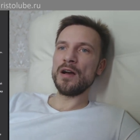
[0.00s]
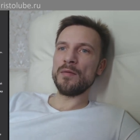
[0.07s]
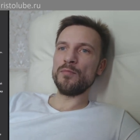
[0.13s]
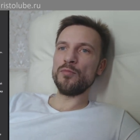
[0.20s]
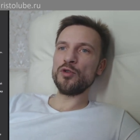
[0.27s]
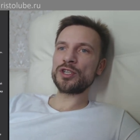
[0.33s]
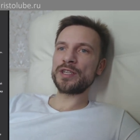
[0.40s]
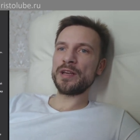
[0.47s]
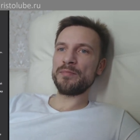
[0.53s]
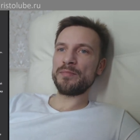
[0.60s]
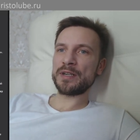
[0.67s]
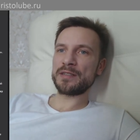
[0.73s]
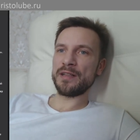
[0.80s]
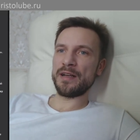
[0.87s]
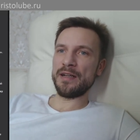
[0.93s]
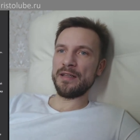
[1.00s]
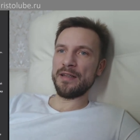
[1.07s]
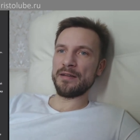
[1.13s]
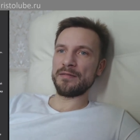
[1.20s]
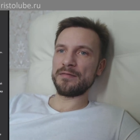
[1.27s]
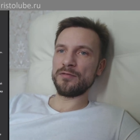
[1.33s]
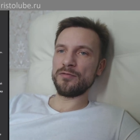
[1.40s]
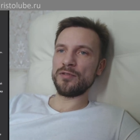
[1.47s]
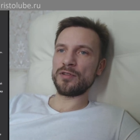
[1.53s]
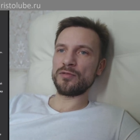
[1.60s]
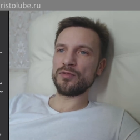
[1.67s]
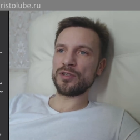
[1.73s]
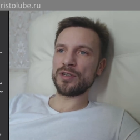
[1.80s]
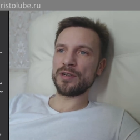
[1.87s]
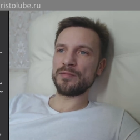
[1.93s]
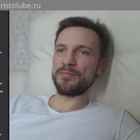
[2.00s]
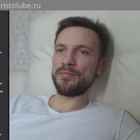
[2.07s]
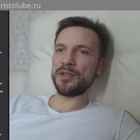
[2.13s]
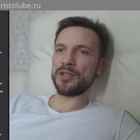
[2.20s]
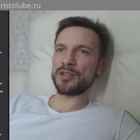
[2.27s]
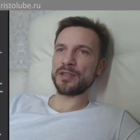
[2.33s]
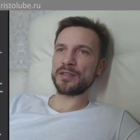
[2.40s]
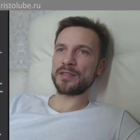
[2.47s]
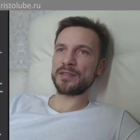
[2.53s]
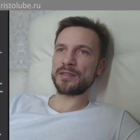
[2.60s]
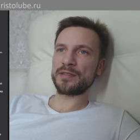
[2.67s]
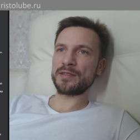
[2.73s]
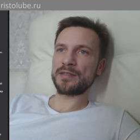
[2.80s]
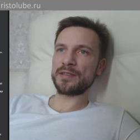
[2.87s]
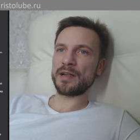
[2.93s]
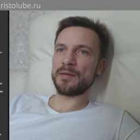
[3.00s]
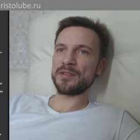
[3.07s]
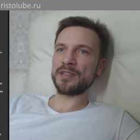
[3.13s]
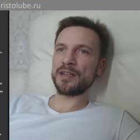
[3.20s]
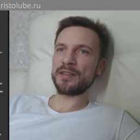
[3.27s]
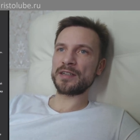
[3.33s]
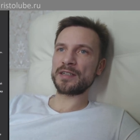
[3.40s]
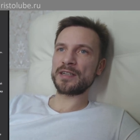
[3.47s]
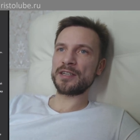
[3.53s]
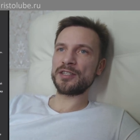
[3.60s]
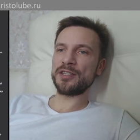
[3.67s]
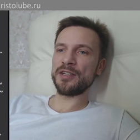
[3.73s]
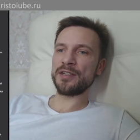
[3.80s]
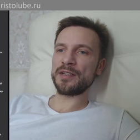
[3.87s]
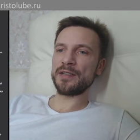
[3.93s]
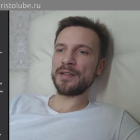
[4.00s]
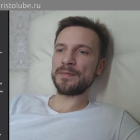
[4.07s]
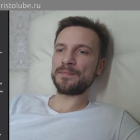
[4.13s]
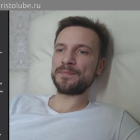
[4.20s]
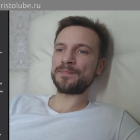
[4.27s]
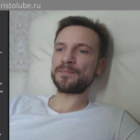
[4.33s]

Мощное послание. Ну, это уже пишет сам Центр защиты, да.